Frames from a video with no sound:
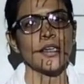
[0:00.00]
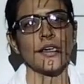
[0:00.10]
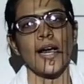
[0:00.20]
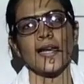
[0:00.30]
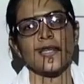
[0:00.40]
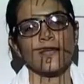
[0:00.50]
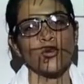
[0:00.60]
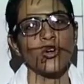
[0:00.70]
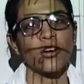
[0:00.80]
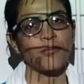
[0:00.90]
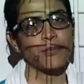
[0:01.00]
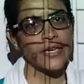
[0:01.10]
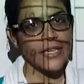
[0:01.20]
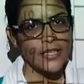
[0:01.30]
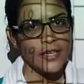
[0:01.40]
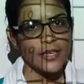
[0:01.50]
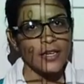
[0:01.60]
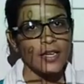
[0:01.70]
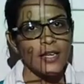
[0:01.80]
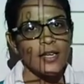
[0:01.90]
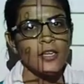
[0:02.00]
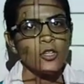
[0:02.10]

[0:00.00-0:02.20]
तक आज हम लोग कंप्लीट करेंगे